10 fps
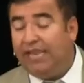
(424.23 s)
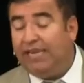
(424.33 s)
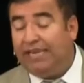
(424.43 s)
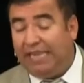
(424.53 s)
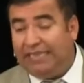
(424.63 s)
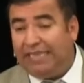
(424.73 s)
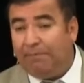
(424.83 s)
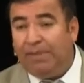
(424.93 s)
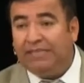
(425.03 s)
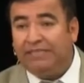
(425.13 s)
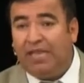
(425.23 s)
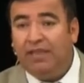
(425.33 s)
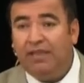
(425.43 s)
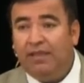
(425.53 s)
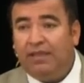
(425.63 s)
hay gente que piensa
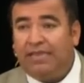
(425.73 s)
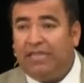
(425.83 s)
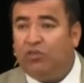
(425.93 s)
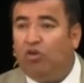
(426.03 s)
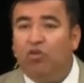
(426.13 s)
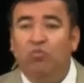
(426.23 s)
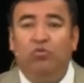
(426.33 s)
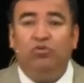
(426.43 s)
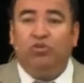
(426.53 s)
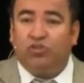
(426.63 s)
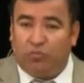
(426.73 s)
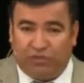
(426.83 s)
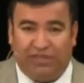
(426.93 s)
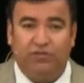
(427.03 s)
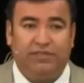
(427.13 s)
que todo mundo
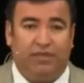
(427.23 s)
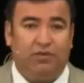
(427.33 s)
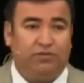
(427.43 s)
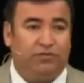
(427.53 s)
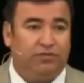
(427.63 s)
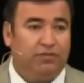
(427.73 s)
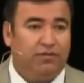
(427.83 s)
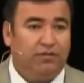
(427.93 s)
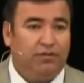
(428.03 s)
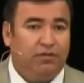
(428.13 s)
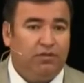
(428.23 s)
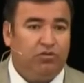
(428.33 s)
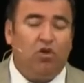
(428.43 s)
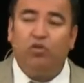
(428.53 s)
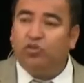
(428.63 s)
somos hijos de Dios.
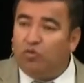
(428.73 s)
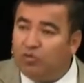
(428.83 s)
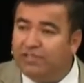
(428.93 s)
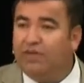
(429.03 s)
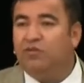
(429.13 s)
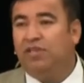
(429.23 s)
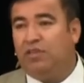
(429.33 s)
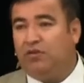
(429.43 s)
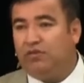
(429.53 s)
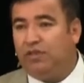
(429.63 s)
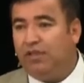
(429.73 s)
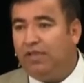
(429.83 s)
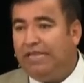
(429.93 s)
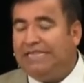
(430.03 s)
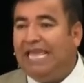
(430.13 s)
Todos somos hijos de Dios.
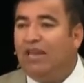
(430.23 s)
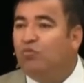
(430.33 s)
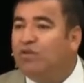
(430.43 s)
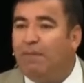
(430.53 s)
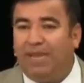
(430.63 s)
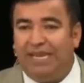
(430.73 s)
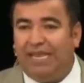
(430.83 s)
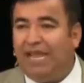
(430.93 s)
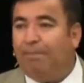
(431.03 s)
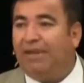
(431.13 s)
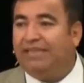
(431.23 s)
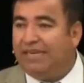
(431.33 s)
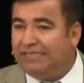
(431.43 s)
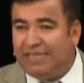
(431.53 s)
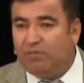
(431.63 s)
De alguna manera
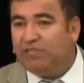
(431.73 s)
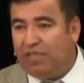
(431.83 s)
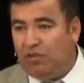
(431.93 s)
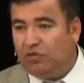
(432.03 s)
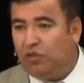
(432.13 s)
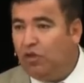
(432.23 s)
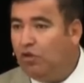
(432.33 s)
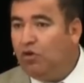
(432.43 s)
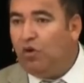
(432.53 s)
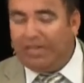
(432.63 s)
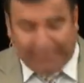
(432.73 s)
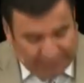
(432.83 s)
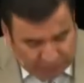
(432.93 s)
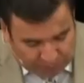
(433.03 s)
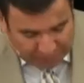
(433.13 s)
pertenecemos a Dios. No, el
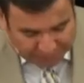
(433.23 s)
texto me